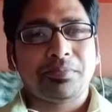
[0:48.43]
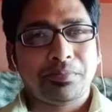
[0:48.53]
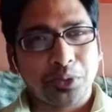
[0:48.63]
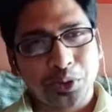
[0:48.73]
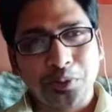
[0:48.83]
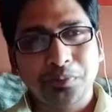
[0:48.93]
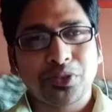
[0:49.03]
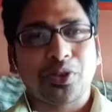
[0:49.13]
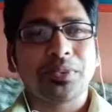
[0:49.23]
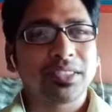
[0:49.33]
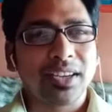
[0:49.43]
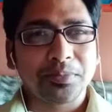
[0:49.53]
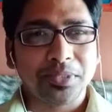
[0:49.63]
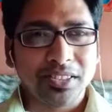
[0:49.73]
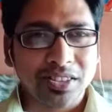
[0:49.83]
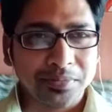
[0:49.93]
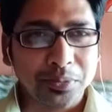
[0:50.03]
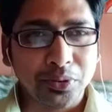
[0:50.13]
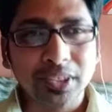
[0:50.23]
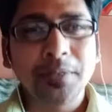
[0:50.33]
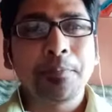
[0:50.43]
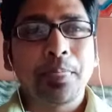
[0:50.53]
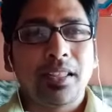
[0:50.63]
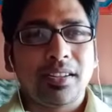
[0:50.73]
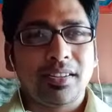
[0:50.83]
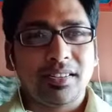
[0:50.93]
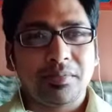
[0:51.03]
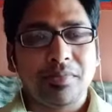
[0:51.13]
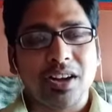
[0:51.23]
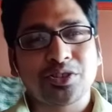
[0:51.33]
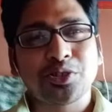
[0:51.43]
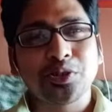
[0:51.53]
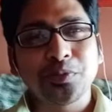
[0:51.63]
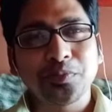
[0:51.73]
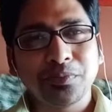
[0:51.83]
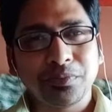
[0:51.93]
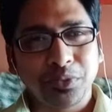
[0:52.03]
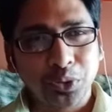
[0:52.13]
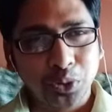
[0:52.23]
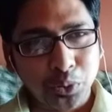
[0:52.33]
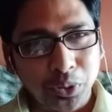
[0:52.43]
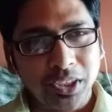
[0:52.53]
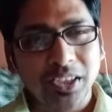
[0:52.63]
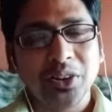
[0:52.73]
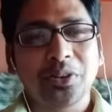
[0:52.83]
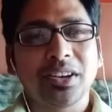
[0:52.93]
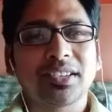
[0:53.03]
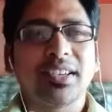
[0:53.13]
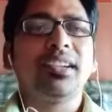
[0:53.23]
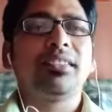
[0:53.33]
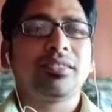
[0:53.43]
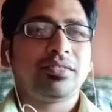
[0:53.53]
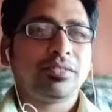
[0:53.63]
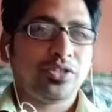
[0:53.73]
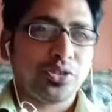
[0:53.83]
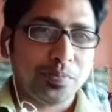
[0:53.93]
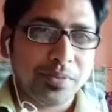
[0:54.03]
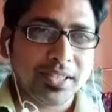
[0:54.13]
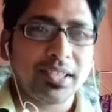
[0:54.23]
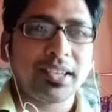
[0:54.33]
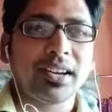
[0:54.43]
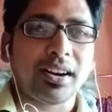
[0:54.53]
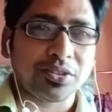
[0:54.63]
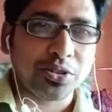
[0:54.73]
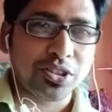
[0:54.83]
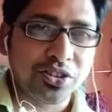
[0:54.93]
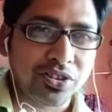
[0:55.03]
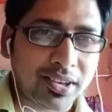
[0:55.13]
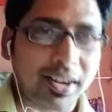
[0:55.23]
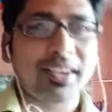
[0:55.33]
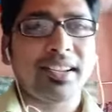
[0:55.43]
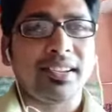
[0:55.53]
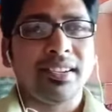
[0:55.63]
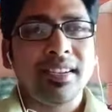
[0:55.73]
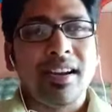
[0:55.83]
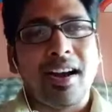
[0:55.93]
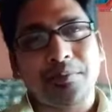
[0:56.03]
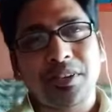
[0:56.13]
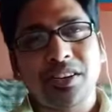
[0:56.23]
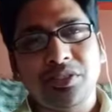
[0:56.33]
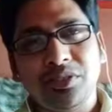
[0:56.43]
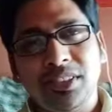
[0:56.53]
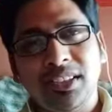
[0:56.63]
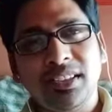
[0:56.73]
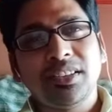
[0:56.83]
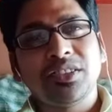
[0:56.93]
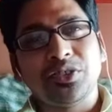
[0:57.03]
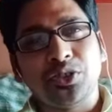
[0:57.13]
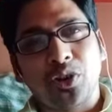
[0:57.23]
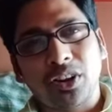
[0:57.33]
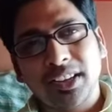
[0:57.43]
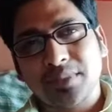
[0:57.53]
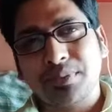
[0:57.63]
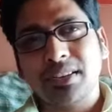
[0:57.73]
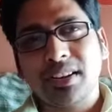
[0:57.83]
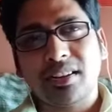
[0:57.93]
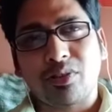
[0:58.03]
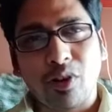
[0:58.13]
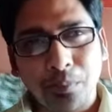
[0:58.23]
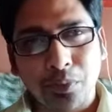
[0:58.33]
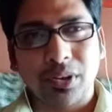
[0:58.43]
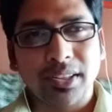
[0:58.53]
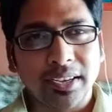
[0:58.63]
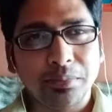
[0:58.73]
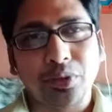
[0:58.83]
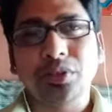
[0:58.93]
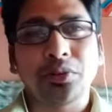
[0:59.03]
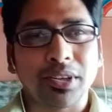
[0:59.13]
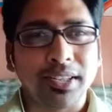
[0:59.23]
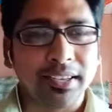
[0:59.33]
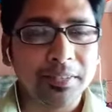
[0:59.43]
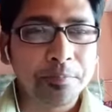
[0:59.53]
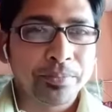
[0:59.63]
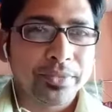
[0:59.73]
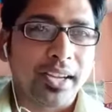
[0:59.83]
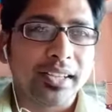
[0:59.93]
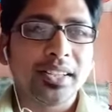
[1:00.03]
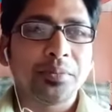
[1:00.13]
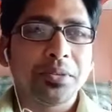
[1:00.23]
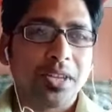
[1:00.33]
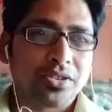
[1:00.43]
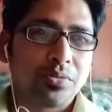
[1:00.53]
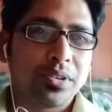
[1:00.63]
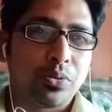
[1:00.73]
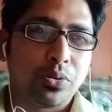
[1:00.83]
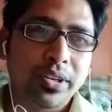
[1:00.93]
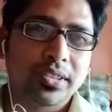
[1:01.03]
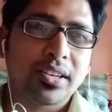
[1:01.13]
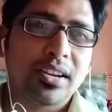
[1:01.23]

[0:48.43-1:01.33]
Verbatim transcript: প্রথম টপিকটা আপনাদের সামনে বলি মাশরুম তুলে নেওয়া ঠিক চব্বিশ থেকে আটচল্লিশ ঘন্টা আগে আপনারা যদি জল স্প্রেটা অফ করে দেন বন্ধ করে দেন তাহলে দেখবেন মাশরুমের ওয়েটটা